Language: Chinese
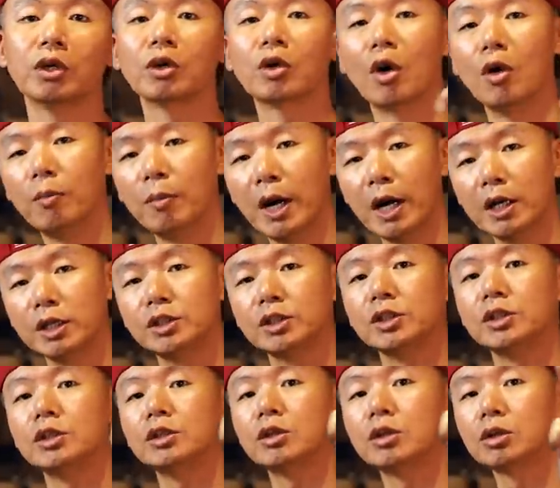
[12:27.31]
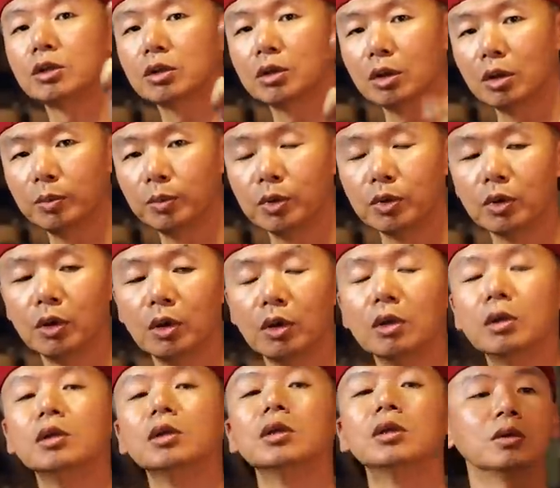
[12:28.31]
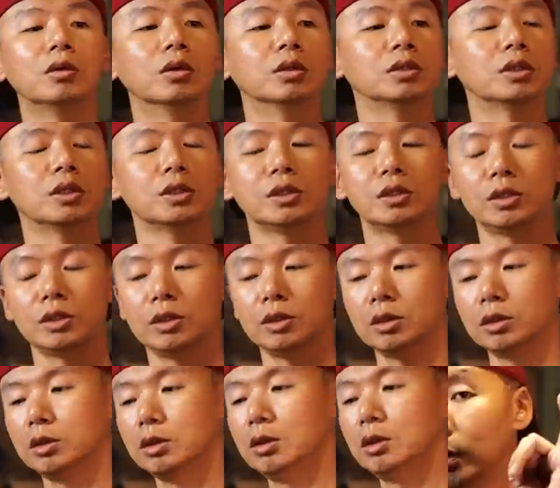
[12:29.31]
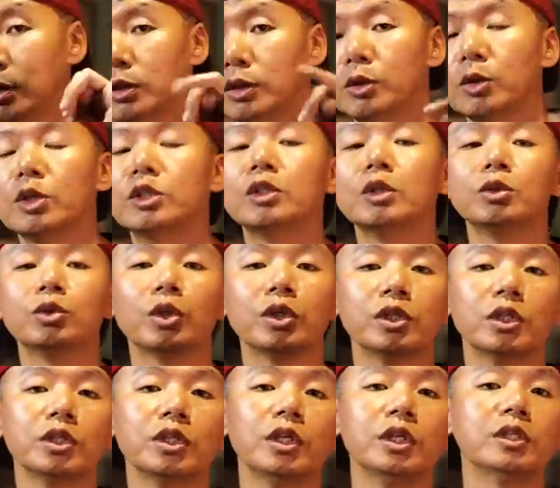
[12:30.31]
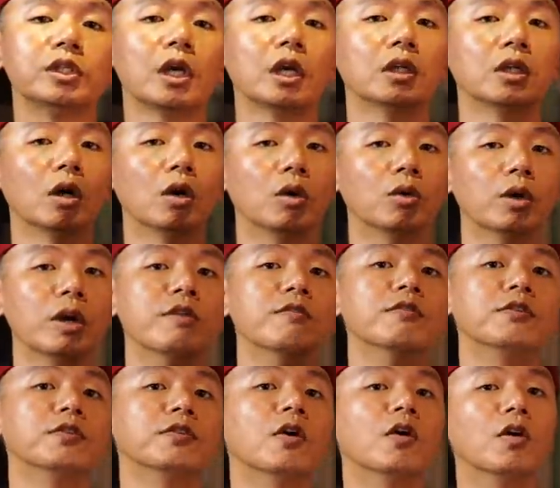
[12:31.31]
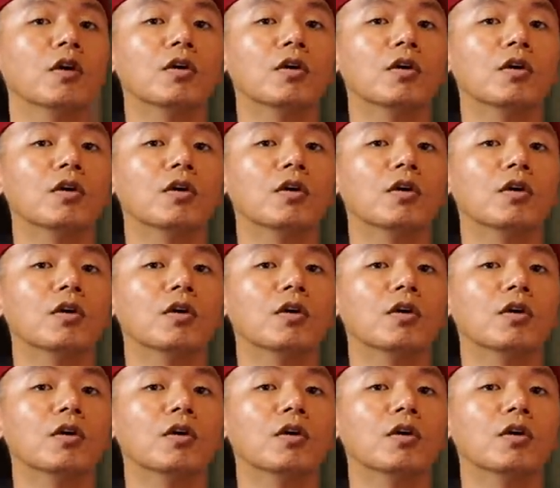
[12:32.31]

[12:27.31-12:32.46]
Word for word: 空拍机、GoPro， 或者是最近最近 D J I 的 O M 四，